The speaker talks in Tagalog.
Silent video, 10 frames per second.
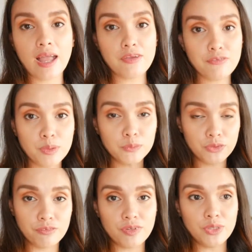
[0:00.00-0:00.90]
I filmed
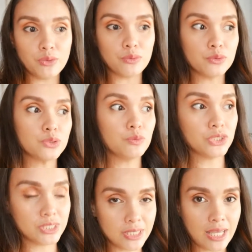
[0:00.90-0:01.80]
two videos, which
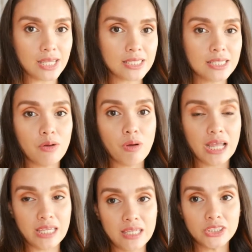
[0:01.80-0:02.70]
is nice.
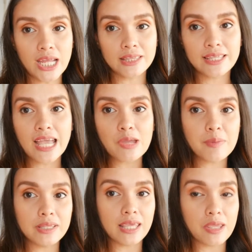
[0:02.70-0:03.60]
A chat
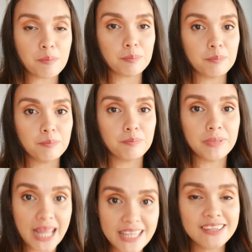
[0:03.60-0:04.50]
time and a
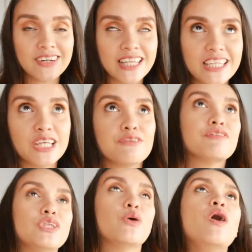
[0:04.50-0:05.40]
plant-related
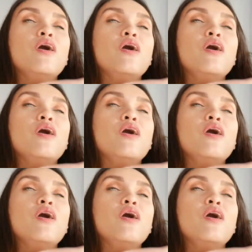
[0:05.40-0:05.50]
video.